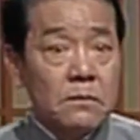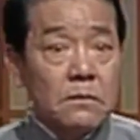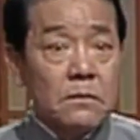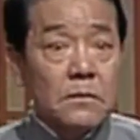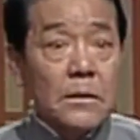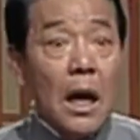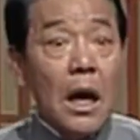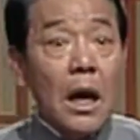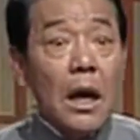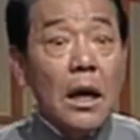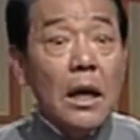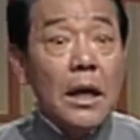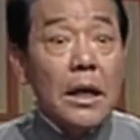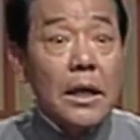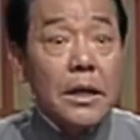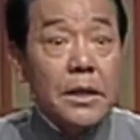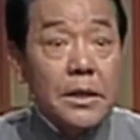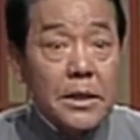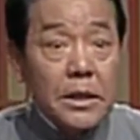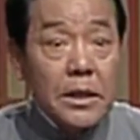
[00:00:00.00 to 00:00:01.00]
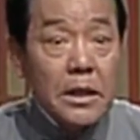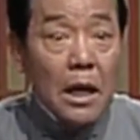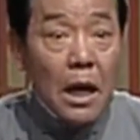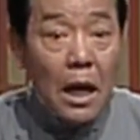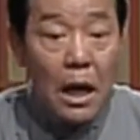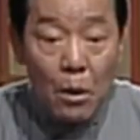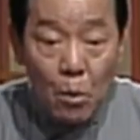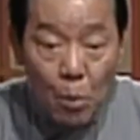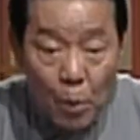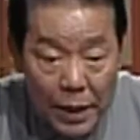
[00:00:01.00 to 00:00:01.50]
他跟李琦
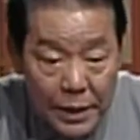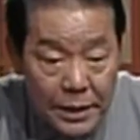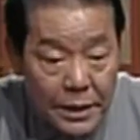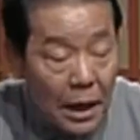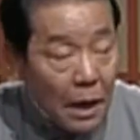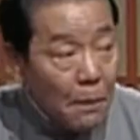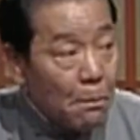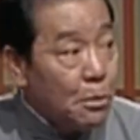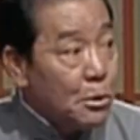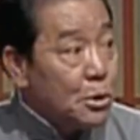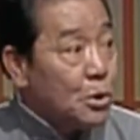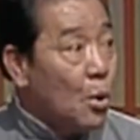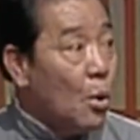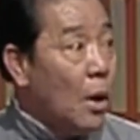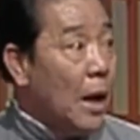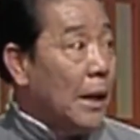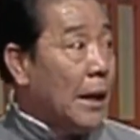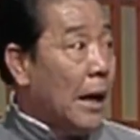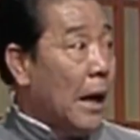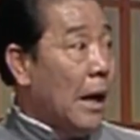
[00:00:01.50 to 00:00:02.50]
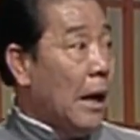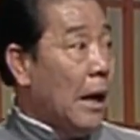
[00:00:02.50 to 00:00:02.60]
呀关系还不错呢。